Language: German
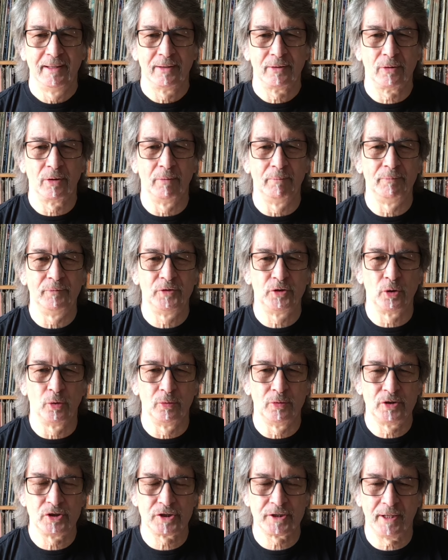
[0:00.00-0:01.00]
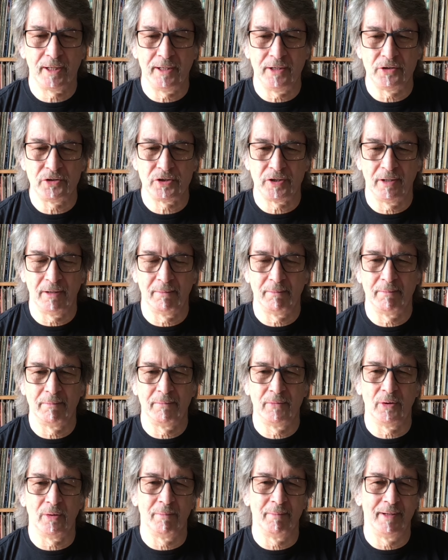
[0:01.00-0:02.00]
kommen Tonsteine Scherben
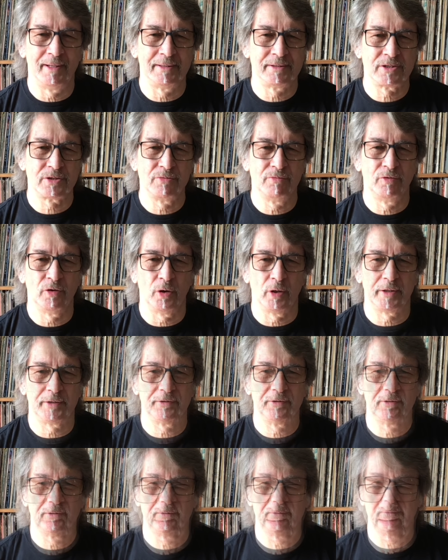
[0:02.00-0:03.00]
nochmal zu Wort.